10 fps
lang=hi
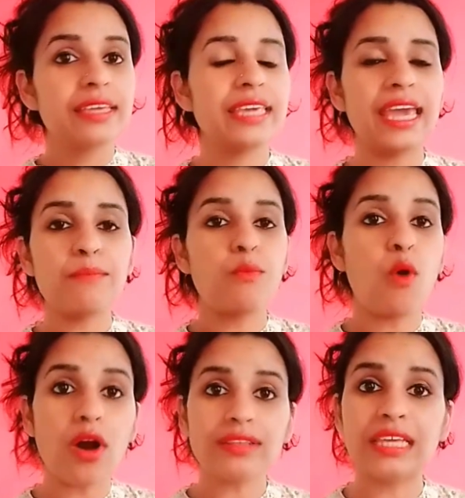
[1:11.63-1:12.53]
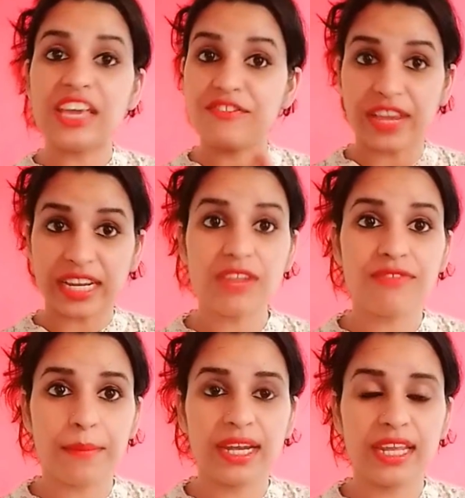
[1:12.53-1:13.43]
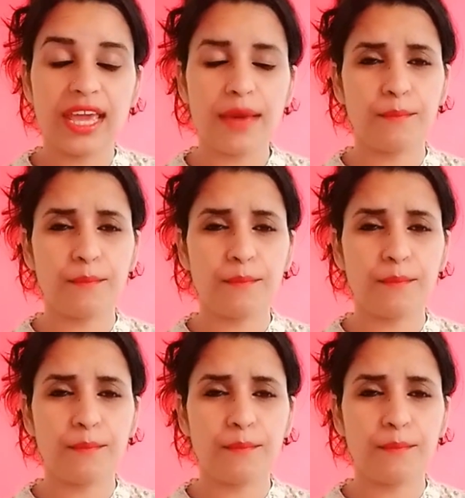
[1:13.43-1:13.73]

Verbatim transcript: ये बहुत ही इफेक्टिव रेमेडी है